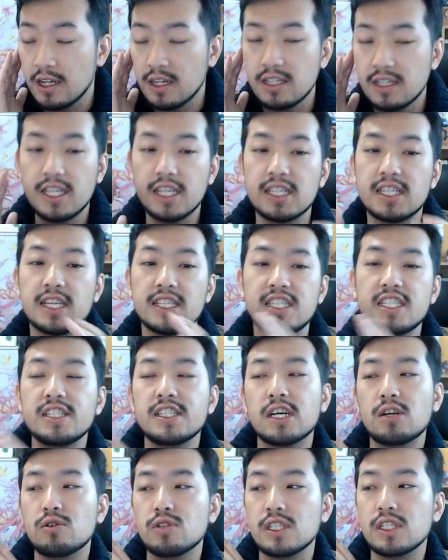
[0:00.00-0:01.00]
근데 이게
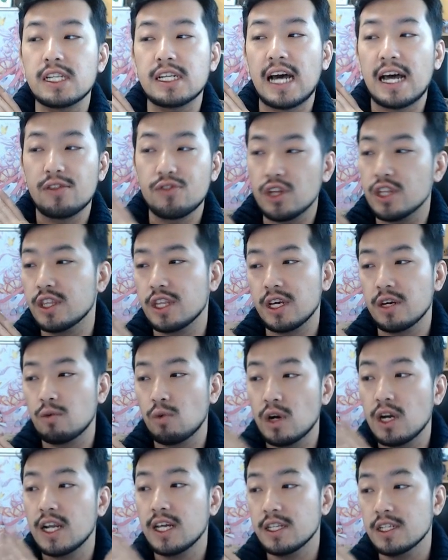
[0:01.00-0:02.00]
실제로는 안 된대.
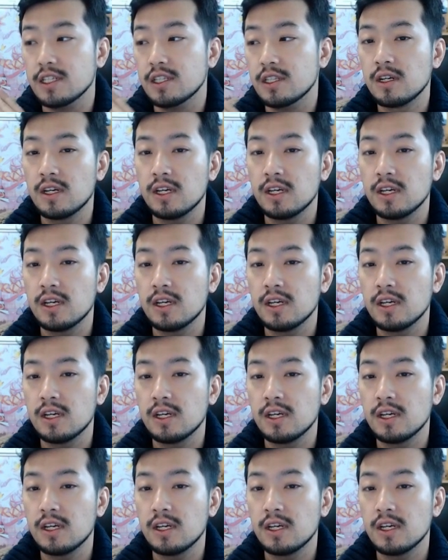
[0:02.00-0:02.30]
원래는